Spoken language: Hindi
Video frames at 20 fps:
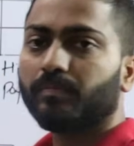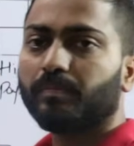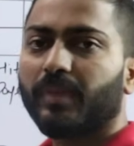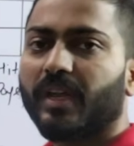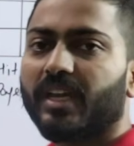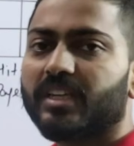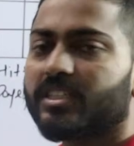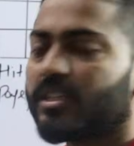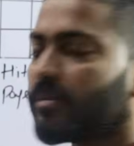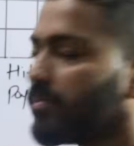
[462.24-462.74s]

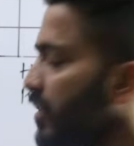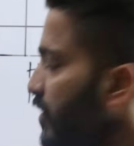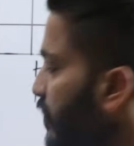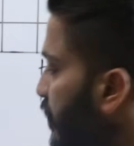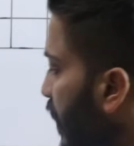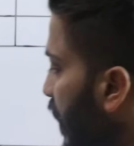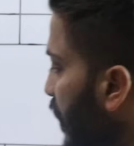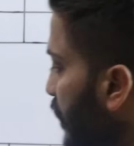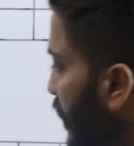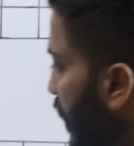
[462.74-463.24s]
पेज नंबर
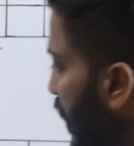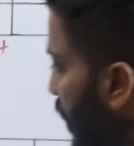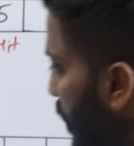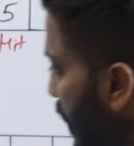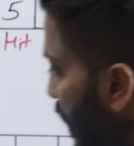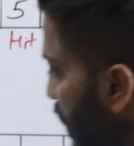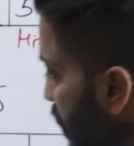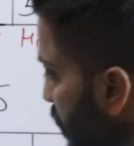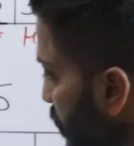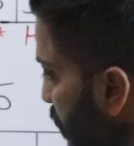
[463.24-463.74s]
फाइव क्या
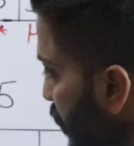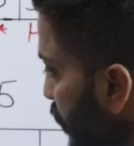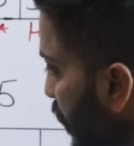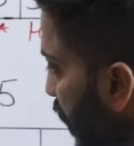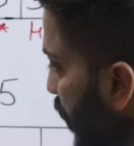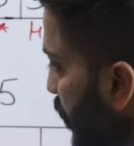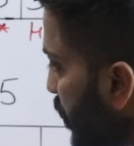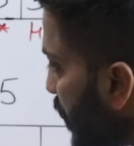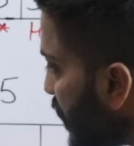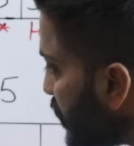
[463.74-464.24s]
पेज नंबर
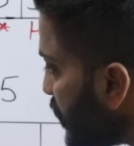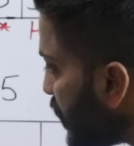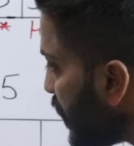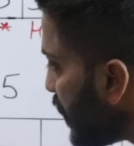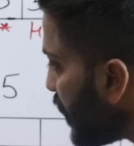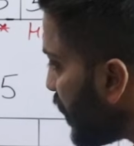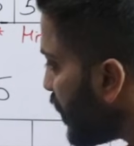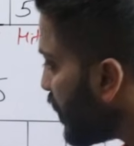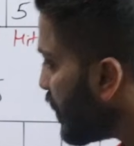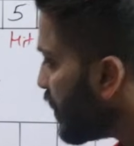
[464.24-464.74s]
फाइव प्रेजेंट
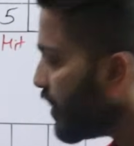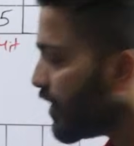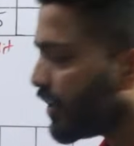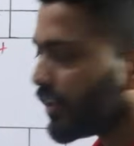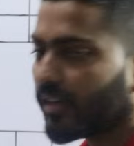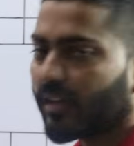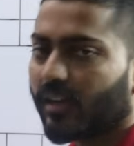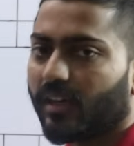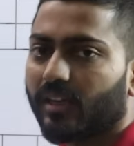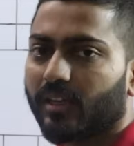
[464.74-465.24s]
है
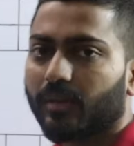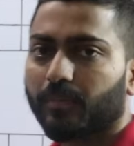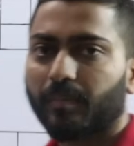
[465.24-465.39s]
नहीं